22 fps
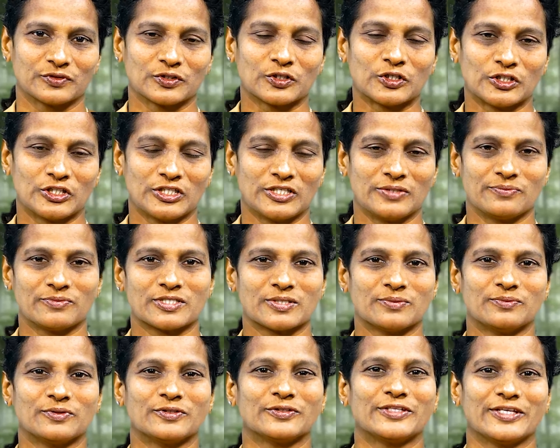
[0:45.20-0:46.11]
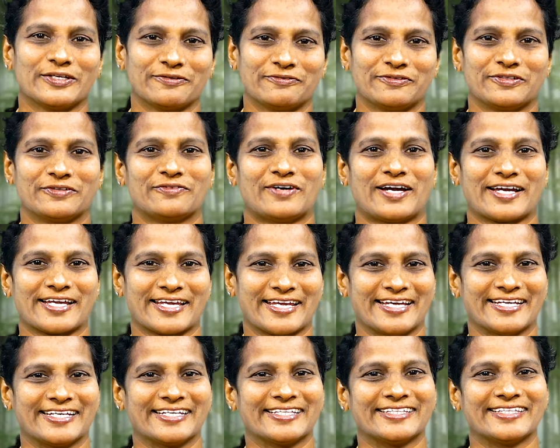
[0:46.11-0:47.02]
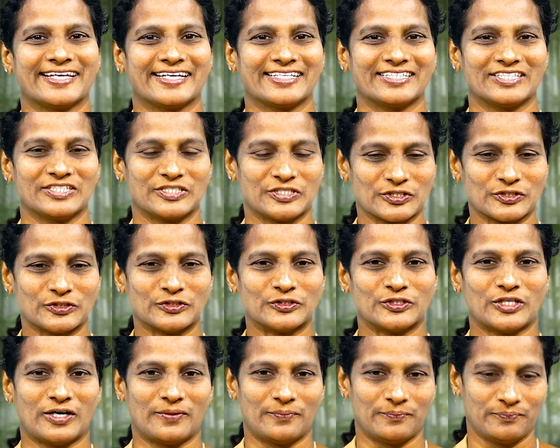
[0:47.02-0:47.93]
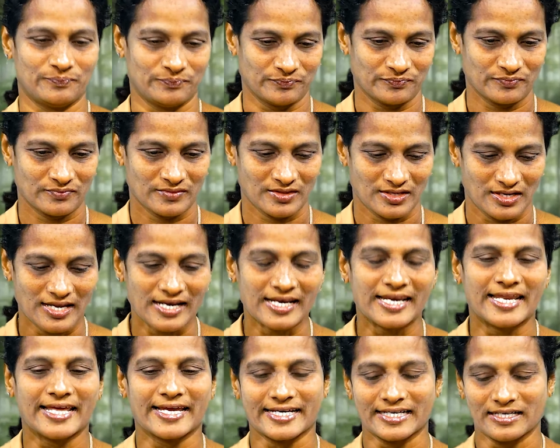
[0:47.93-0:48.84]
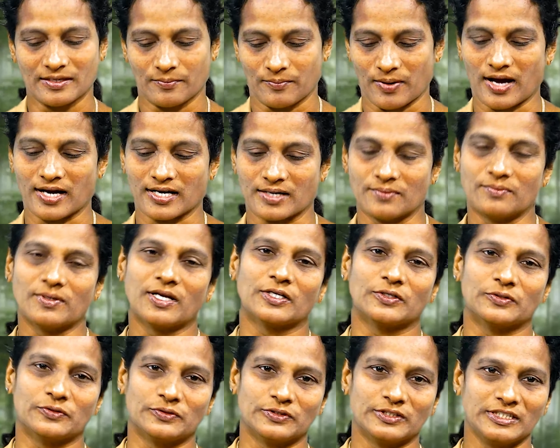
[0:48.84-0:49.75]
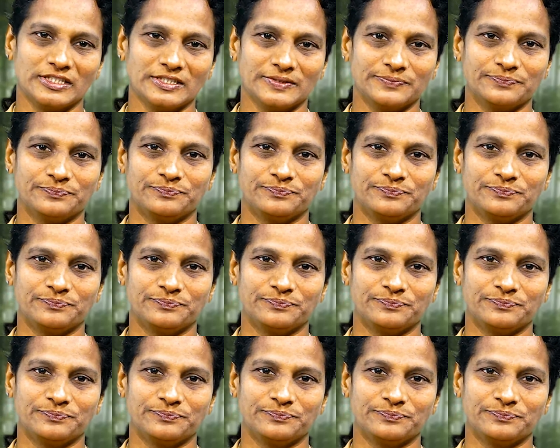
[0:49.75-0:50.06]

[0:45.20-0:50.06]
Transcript: కొద్ది నిమిషంలో దేవుని వాక్యాన్ని ధ్యానించుకుందాం లేఖన భాగముల నుండి